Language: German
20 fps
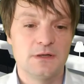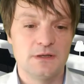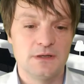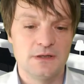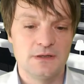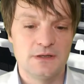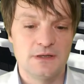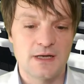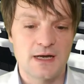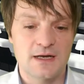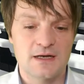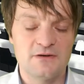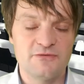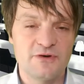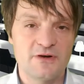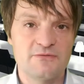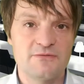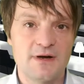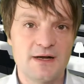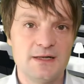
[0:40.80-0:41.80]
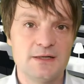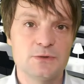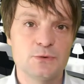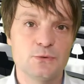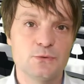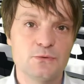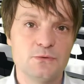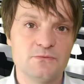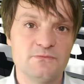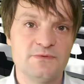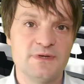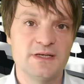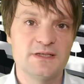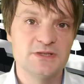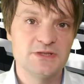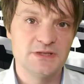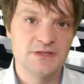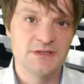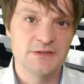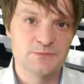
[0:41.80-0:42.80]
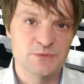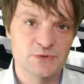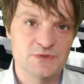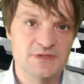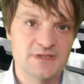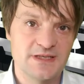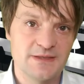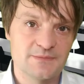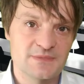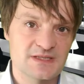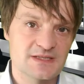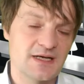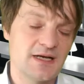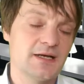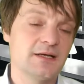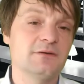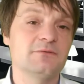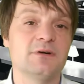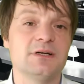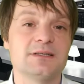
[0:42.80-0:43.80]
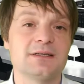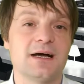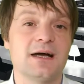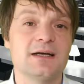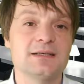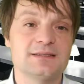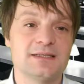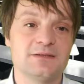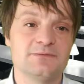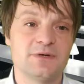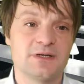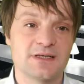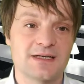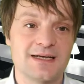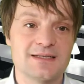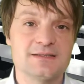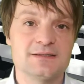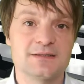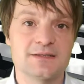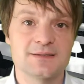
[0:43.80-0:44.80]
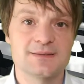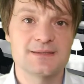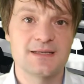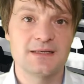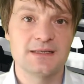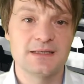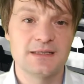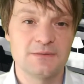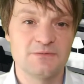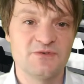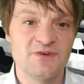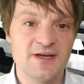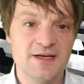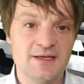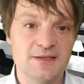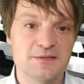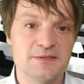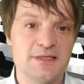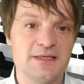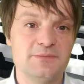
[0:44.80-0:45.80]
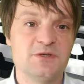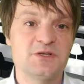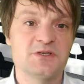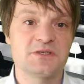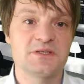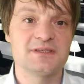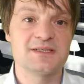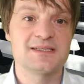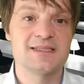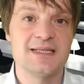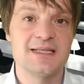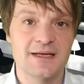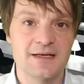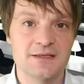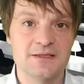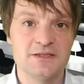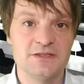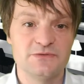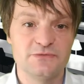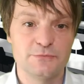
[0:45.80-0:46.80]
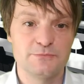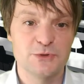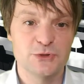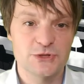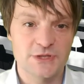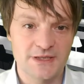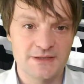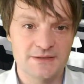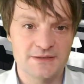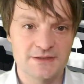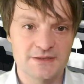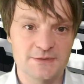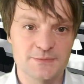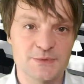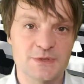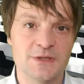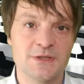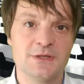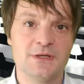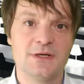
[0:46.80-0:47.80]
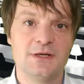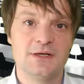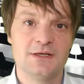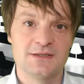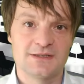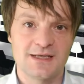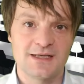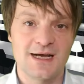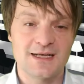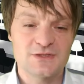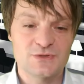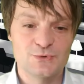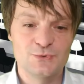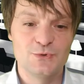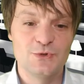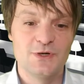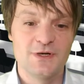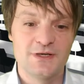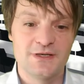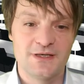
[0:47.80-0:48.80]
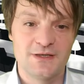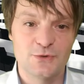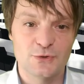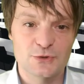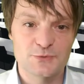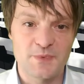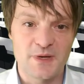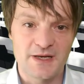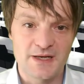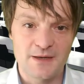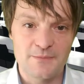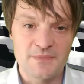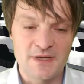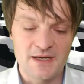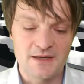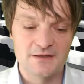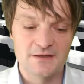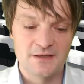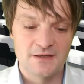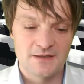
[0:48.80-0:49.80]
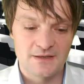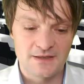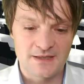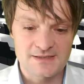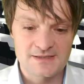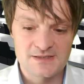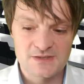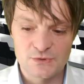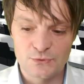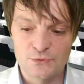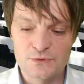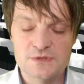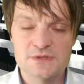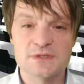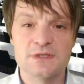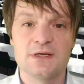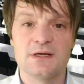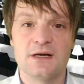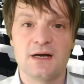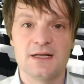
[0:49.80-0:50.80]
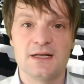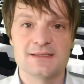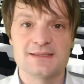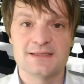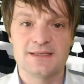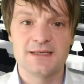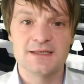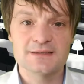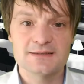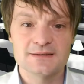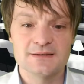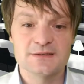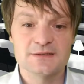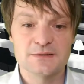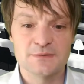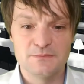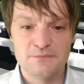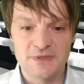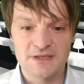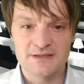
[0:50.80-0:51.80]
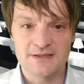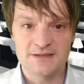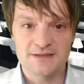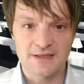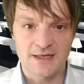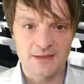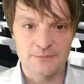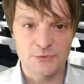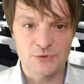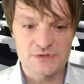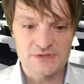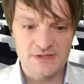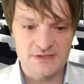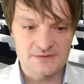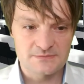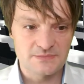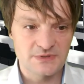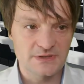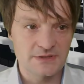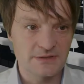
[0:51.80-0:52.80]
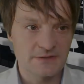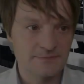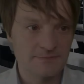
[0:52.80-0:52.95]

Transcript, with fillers: Lagerverwaltung werde ich Ihnen im System zeigen, weil da sehen wir einen ganz interessanten Effekt, nämlich dass es negative Bestände gibt. Dazu jedoch später mehr. Lassen Sie uns als erstes mit den Teilprozessen beginnen.